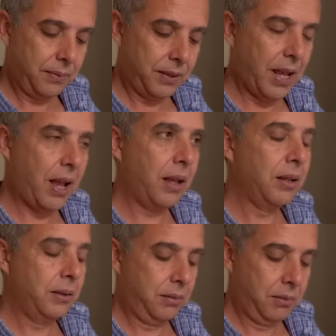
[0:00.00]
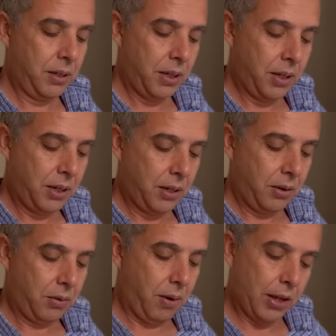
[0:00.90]
Ah,
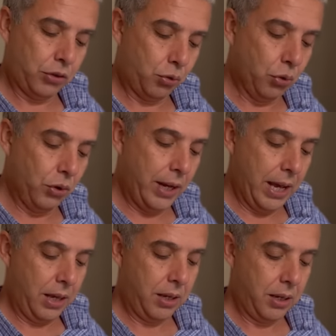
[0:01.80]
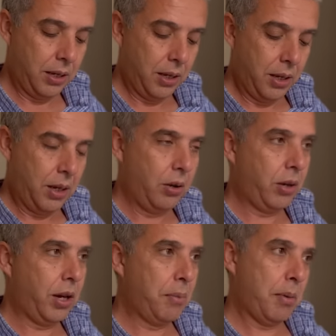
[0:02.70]
Quase tudo, né? Eu
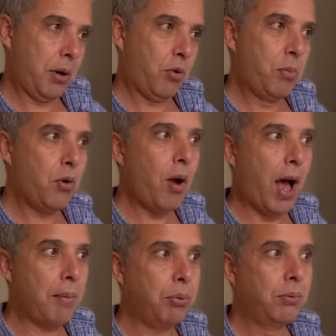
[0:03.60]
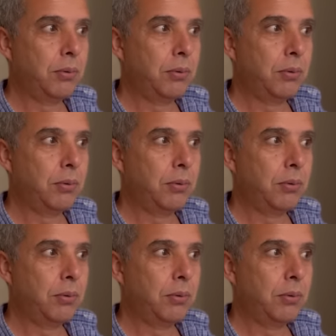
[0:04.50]
queria mesmo é comer o rabo.